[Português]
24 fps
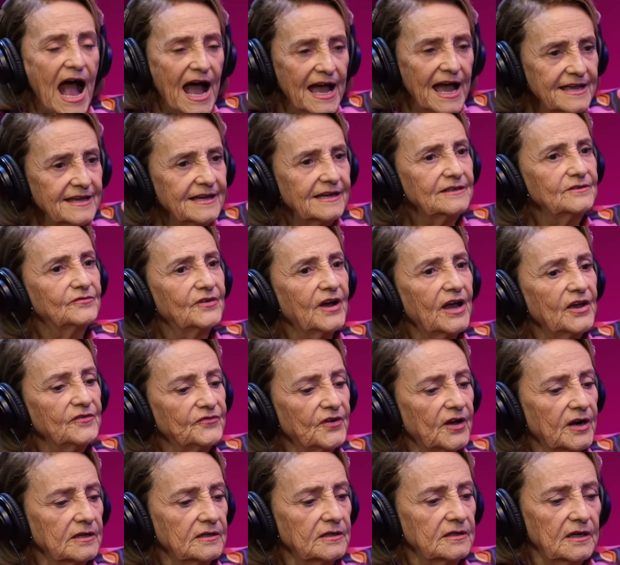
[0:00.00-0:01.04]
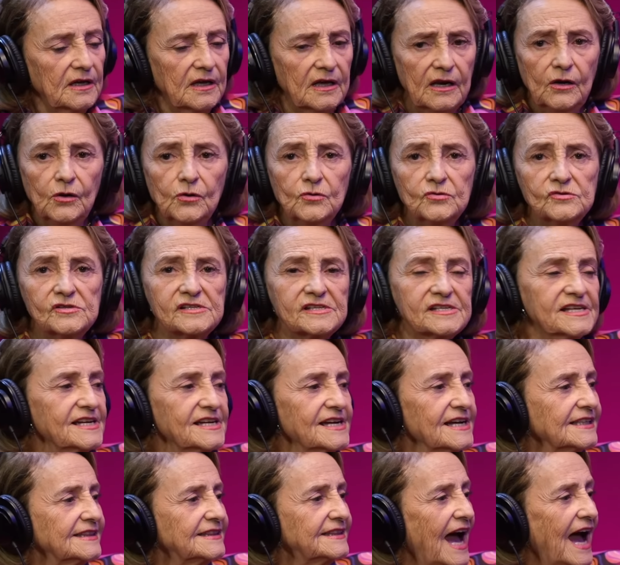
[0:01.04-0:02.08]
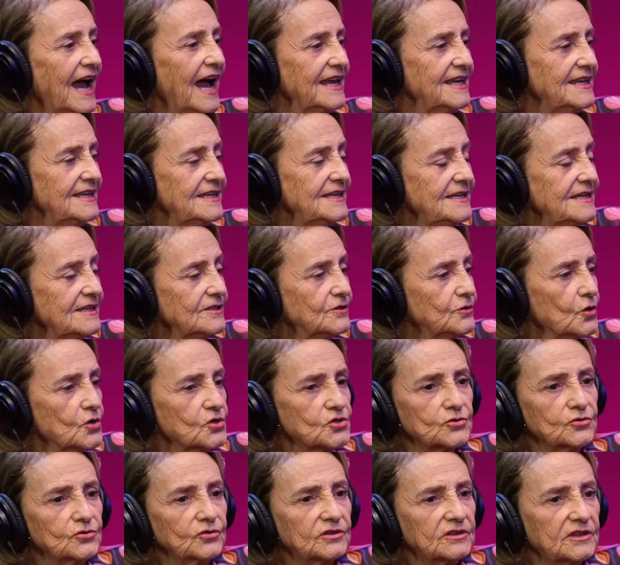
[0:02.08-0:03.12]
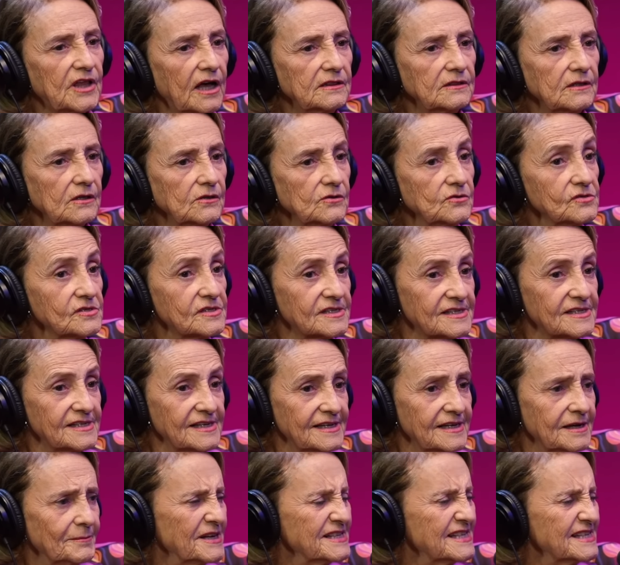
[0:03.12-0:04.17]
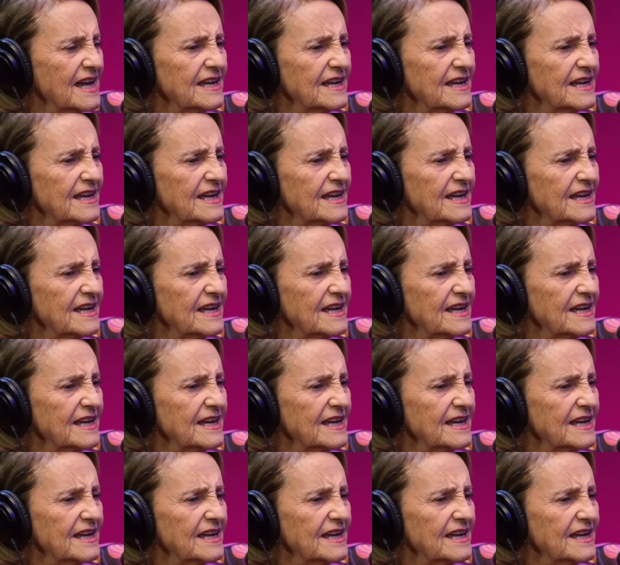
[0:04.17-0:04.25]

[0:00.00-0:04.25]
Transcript: Aí ele vai e fala, Lucinha tá aí, tô escutando Lucinha.